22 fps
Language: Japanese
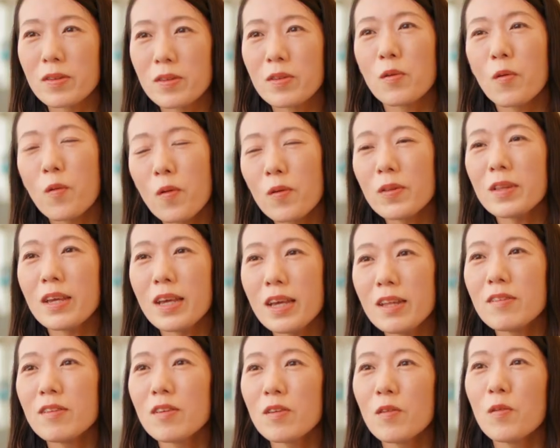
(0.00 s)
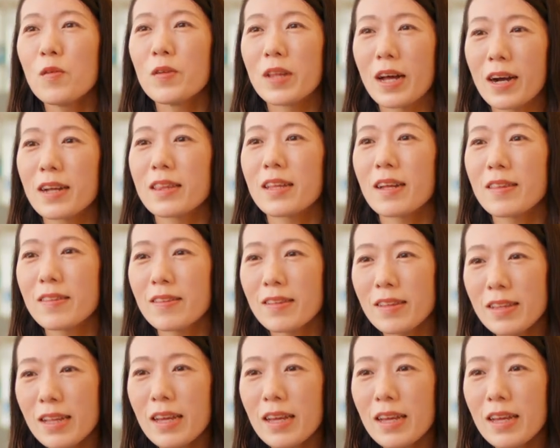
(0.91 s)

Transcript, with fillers: 横にいるような形